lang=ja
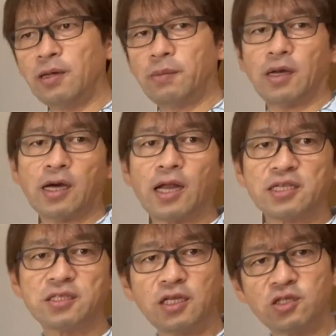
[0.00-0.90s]
まあ
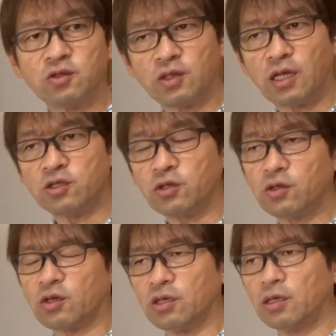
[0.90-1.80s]
ガラスですのでちょっ
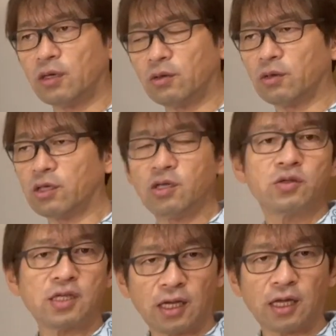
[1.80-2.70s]
とあの気を
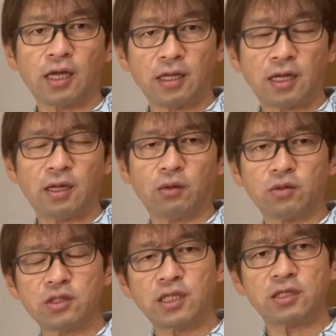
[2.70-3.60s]
つけなきゃいけない。落
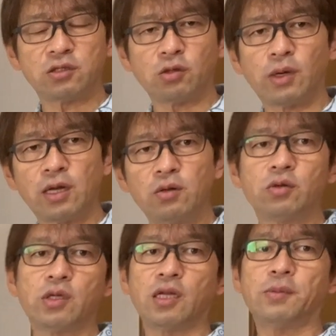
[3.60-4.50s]
としてすると割れる
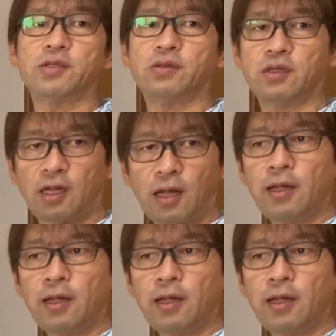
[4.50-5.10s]
ことがありますのでね、